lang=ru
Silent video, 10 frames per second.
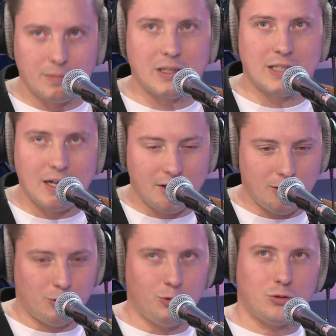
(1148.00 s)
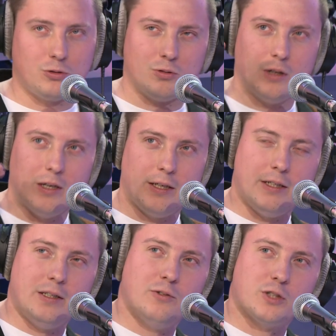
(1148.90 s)
благодаря Валерию Сюткину и
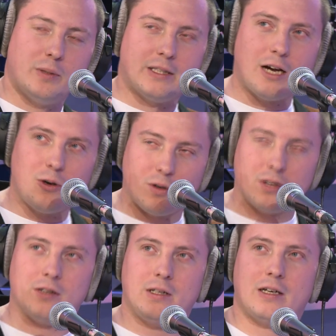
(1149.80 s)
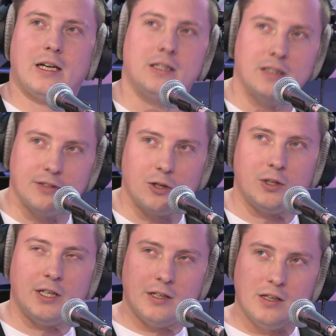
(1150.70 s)
его спектаклю, я, я ходил на второй день,